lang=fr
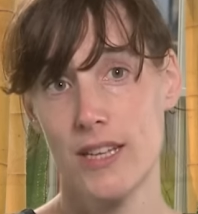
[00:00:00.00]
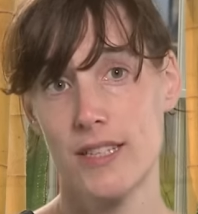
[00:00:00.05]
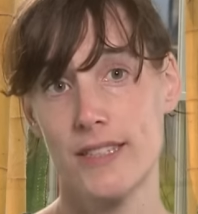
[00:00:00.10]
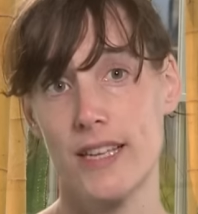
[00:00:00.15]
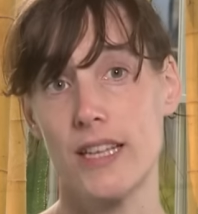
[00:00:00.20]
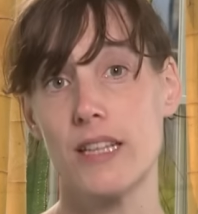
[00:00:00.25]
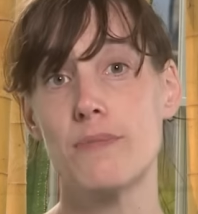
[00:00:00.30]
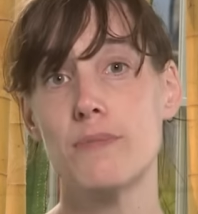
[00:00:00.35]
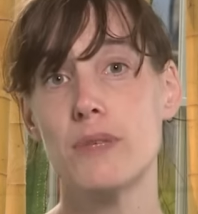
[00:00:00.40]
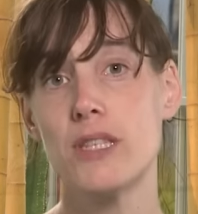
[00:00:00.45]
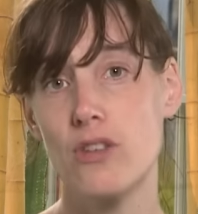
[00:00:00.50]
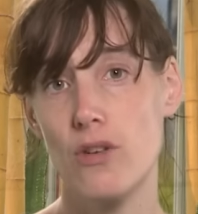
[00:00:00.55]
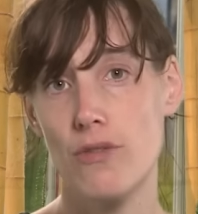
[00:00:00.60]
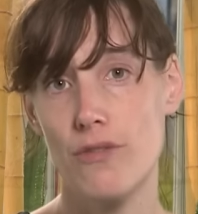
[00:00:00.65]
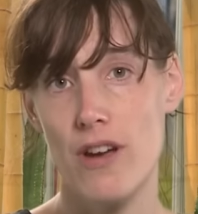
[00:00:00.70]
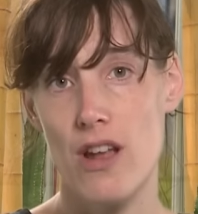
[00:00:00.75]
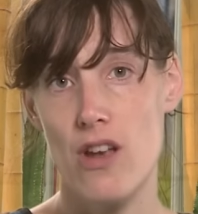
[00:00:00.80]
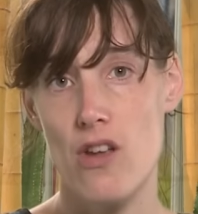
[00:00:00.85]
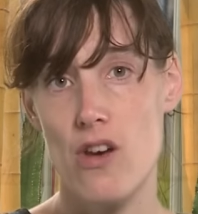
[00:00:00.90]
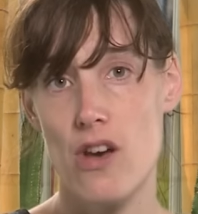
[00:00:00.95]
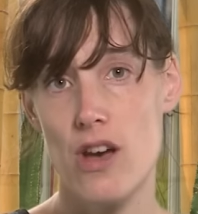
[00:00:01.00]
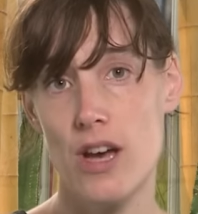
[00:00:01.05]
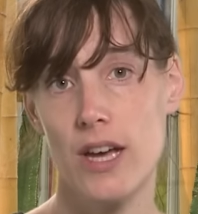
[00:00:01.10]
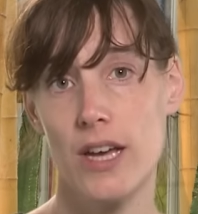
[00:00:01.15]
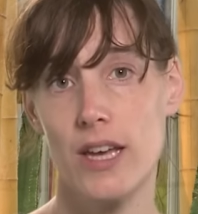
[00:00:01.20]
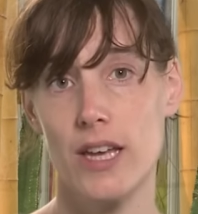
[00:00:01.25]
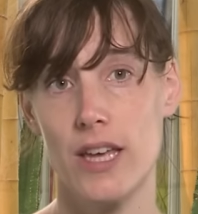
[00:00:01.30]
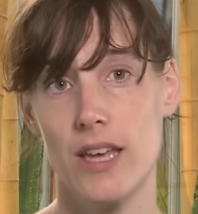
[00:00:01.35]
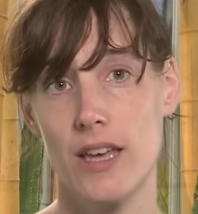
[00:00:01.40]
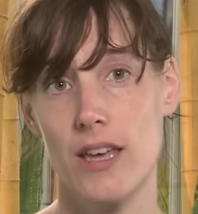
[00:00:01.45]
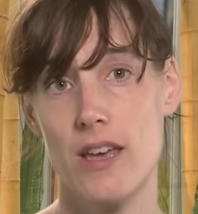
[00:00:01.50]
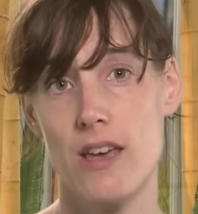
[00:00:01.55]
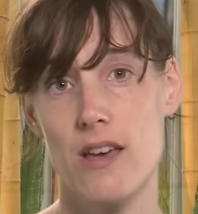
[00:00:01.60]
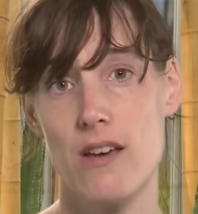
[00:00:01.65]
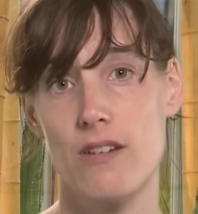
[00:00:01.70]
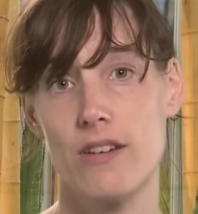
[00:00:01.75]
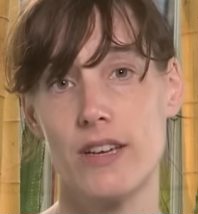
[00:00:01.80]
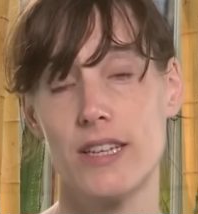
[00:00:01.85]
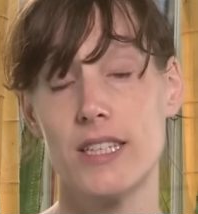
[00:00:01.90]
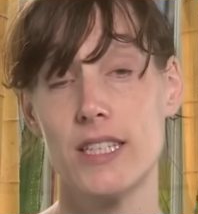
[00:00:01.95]
cette mise en valeur
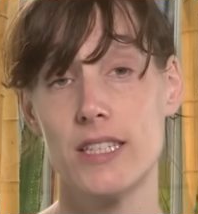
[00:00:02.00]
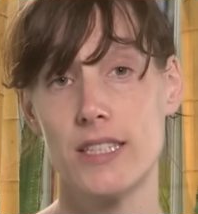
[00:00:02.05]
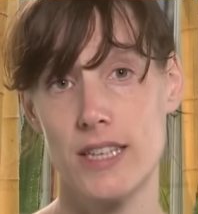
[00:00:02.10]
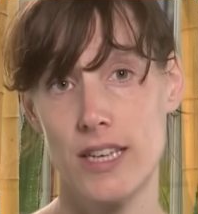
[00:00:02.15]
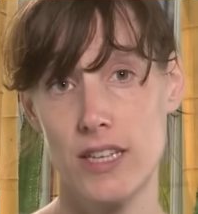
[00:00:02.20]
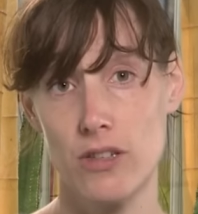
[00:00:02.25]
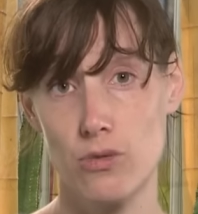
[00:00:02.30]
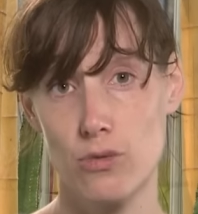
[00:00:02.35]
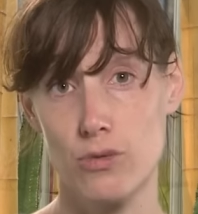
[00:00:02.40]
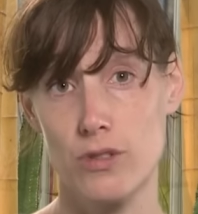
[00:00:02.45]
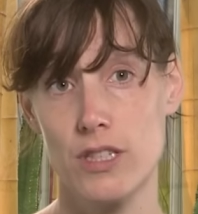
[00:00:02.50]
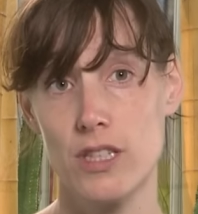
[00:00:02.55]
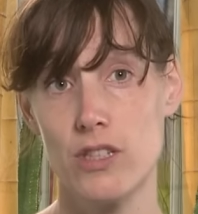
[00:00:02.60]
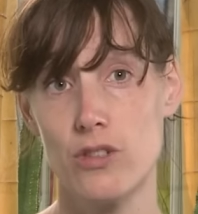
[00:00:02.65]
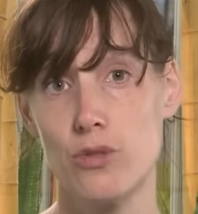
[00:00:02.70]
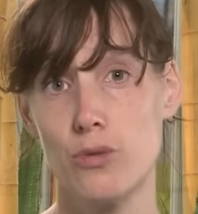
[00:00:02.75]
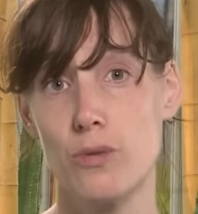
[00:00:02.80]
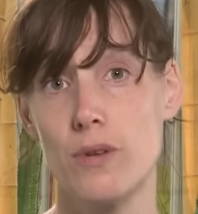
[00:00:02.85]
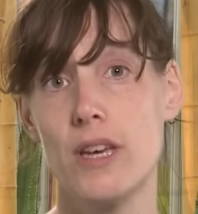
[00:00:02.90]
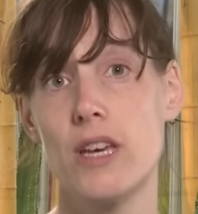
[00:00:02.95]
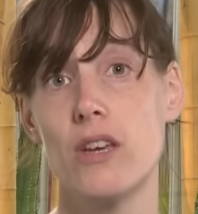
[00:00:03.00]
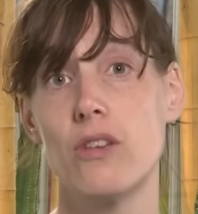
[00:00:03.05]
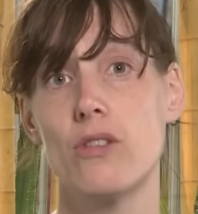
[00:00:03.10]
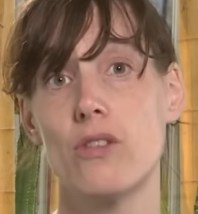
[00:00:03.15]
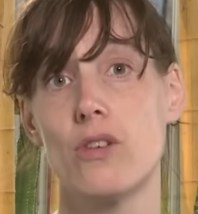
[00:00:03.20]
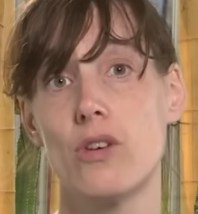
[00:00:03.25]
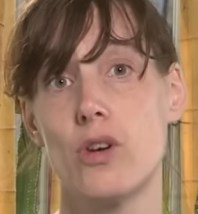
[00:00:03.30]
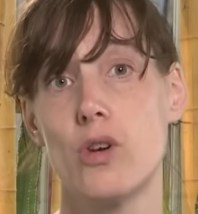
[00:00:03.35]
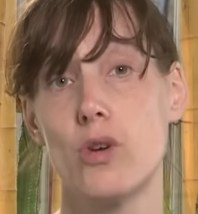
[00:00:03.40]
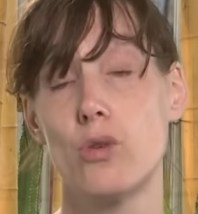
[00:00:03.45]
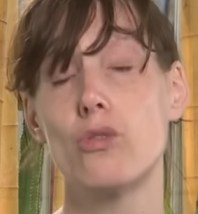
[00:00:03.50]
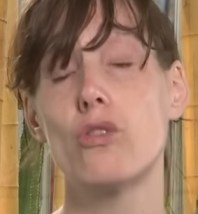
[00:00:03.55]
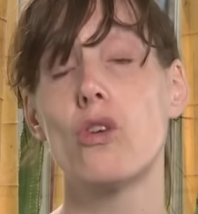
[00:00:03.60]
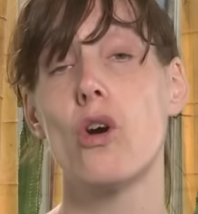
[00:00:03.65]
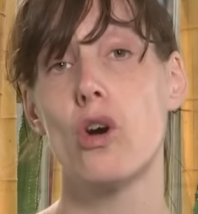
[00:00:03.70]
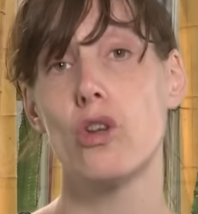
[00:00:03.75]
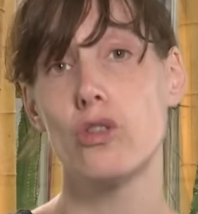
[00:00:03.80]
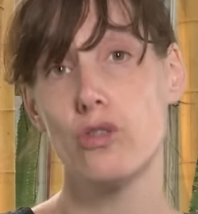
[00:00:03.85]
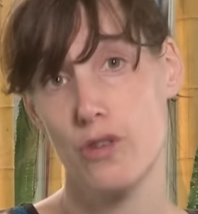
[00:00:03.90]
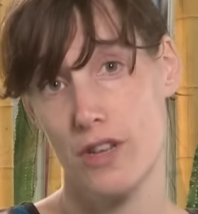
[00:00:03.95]
et, d'essayer de constituer une, une
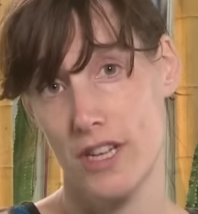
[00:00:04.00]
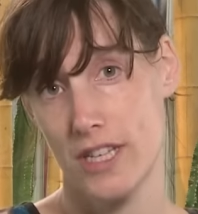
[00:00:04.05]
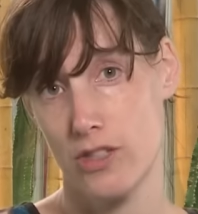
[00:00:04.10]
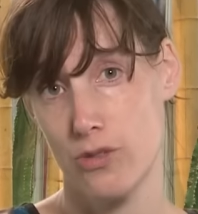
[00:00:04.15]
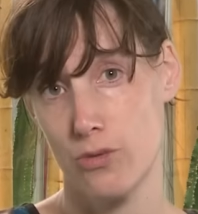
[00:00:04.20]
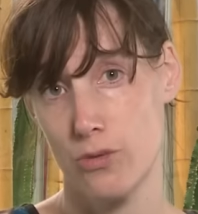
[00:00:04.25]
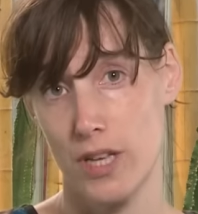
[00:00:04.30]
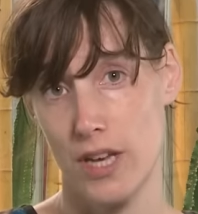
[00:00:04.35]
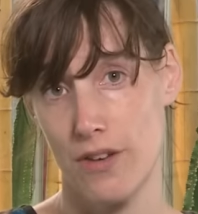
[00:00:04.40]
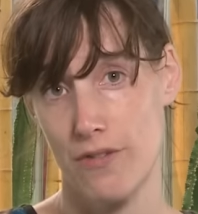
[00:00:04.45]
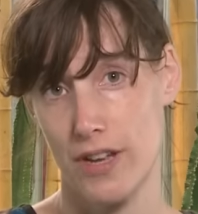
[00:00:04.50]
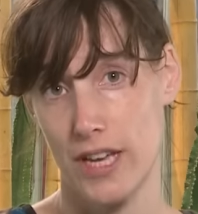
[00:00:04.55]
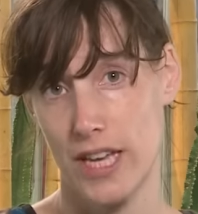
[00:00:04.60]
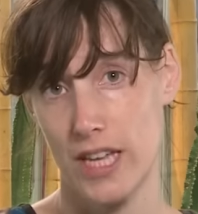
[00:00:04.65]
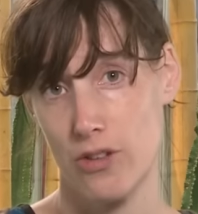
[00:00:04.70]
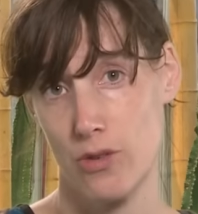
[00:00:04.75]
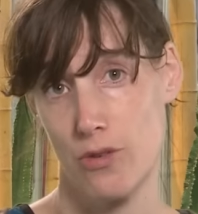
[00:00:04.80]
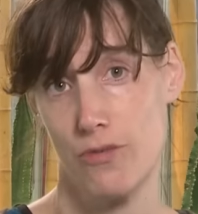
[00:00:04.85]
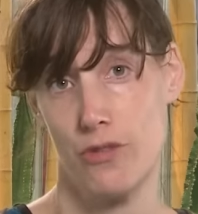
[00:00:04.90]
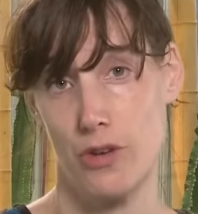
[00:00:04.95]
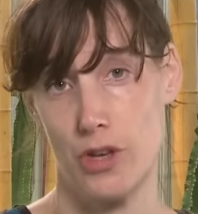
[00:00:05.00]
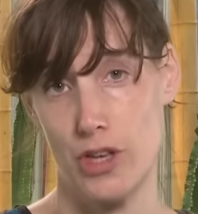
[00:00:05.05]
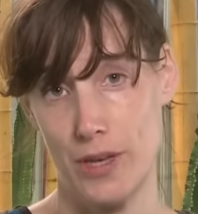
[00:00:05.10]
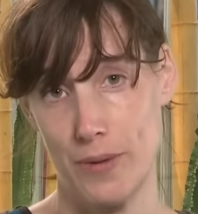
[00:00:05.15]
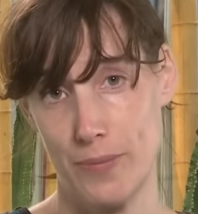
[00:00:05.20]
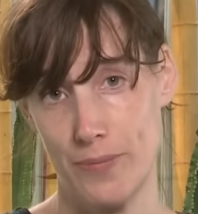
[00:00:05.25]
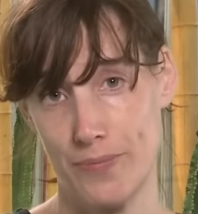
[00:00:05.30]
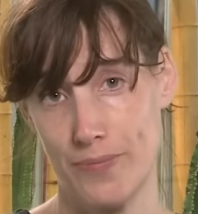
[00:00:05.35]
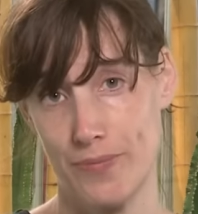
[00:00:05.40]
grande collection de trèfles à quatre feuilles.